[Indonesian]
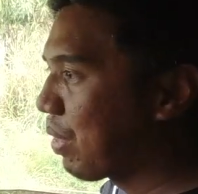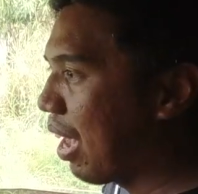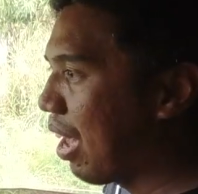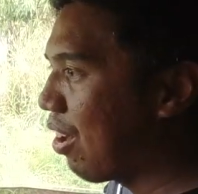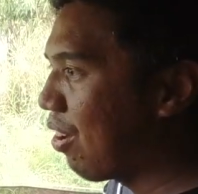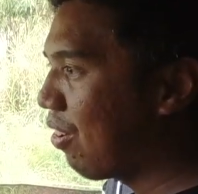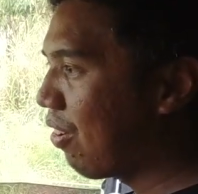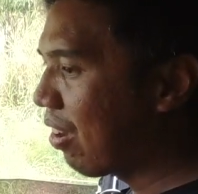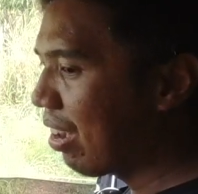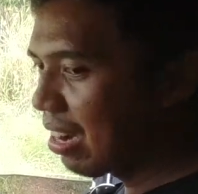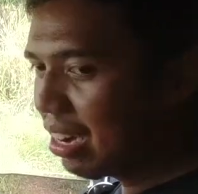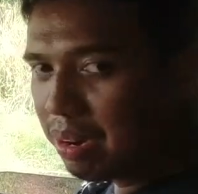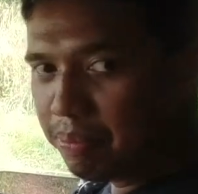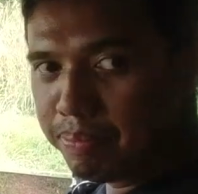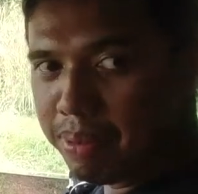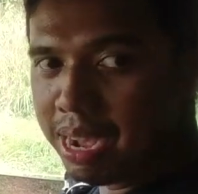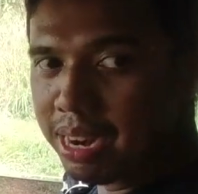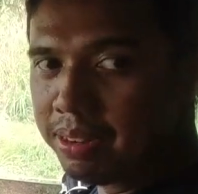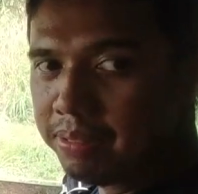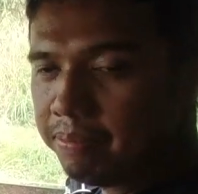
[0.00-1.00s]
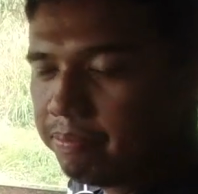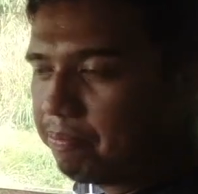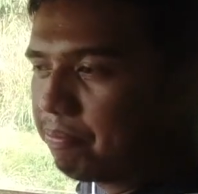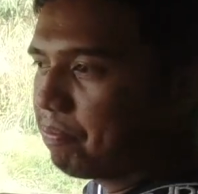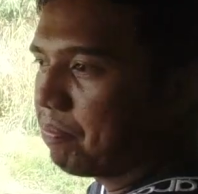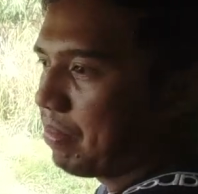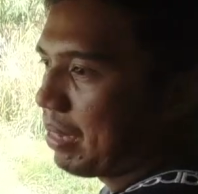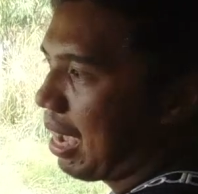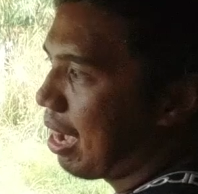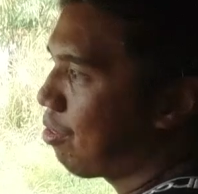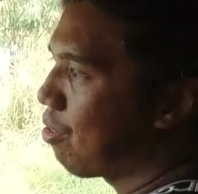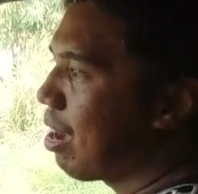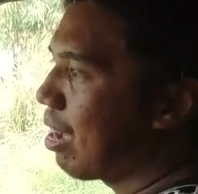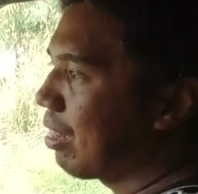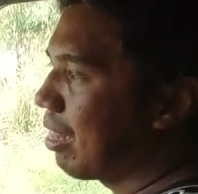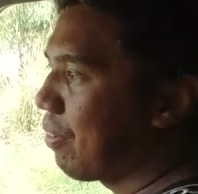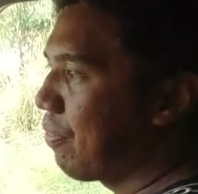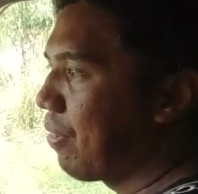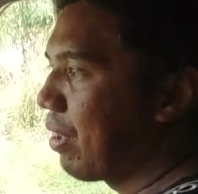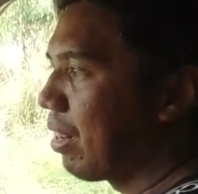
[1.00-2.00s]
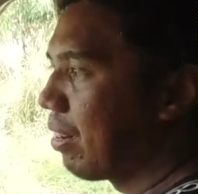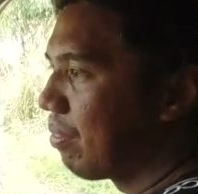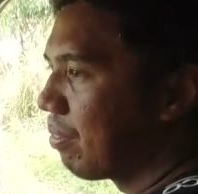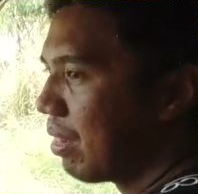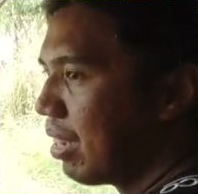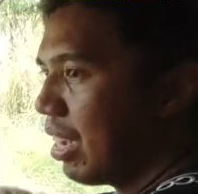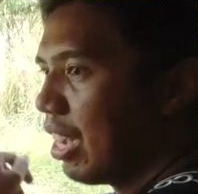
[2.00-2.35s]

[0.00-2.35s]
Kalau locker depan nggak gue aktifin.